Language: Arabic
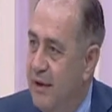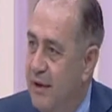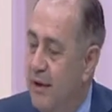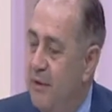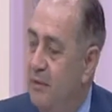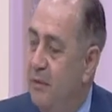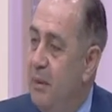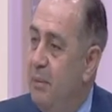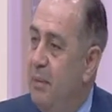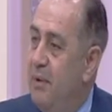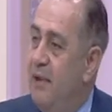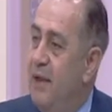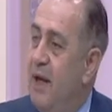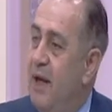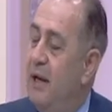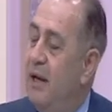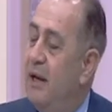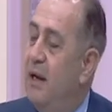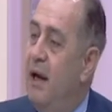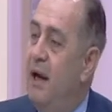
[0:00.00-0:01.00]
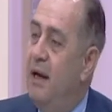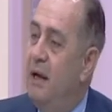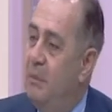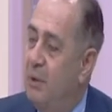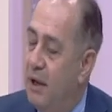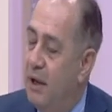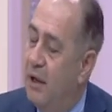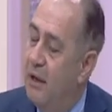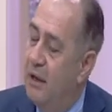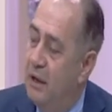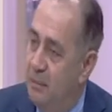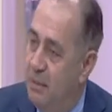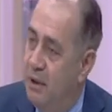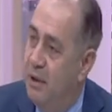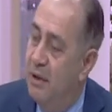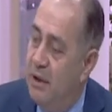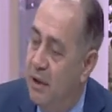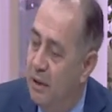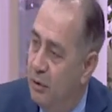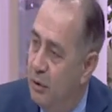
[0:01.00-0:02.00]
ظروفنا فبذلك قال
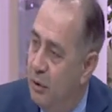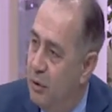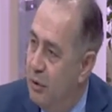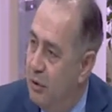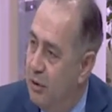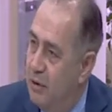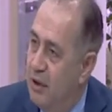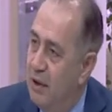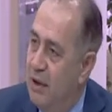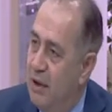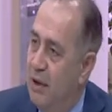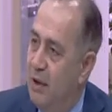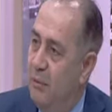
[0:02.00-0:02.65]
ابن خلدون